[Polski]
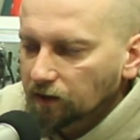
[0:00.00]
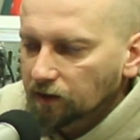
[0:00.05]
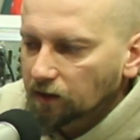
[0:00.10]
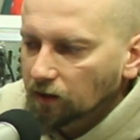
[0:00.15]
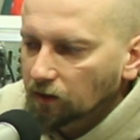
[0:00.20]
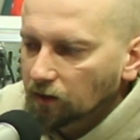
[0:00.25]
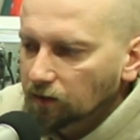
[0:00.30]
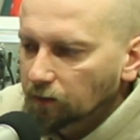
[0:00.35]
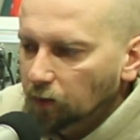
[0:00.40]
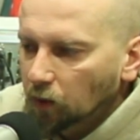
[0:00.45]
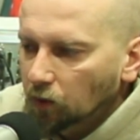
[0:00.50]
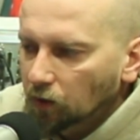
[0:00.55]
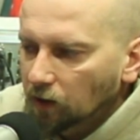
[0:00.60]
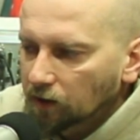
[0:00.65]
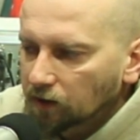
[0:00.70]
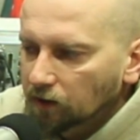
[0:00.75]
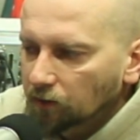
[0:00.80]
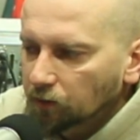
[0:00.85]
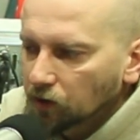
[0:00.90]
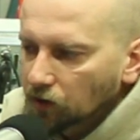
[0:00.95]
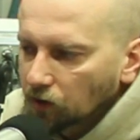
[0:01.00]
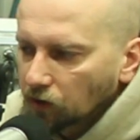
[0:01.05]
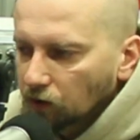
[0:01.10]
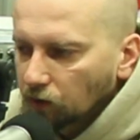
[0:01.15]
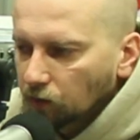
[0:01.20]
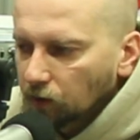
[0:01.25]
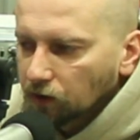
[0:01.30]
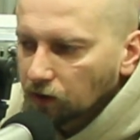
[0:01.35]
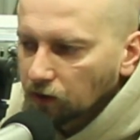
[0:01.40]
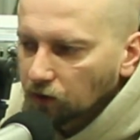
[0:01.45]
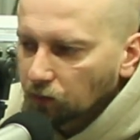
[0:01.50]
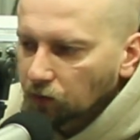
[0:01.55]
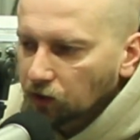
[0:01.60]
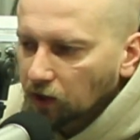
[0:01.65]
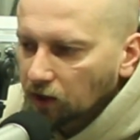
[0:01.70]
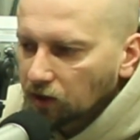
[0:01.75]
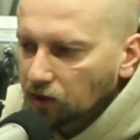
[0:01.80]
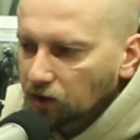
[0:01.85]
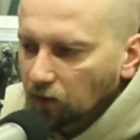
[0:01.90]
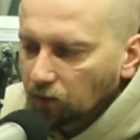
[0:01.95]
te spekulacje przycichły, czyli
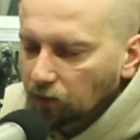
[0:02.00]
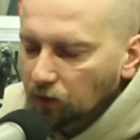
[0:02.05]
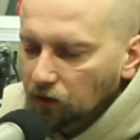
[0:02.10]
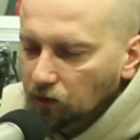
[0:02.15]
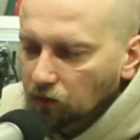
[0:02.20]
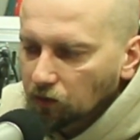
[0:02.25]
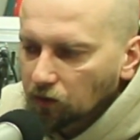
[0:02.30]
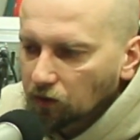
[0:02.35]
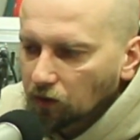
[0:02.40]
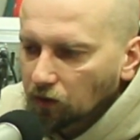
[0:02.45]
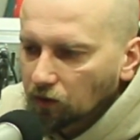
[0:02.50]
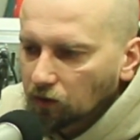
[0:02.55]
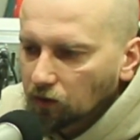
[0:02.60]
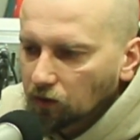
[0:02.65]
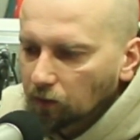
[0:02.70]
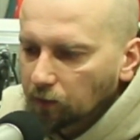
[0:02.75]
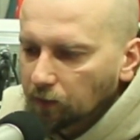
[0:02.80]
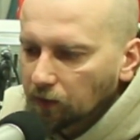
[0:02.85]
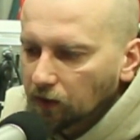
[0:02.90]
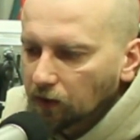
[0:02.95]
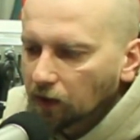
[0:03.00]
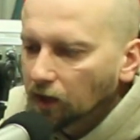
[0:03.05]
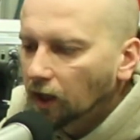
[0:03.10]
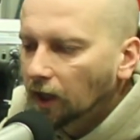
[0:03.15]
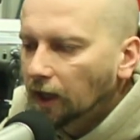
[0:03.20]
przejście PiSu do grupy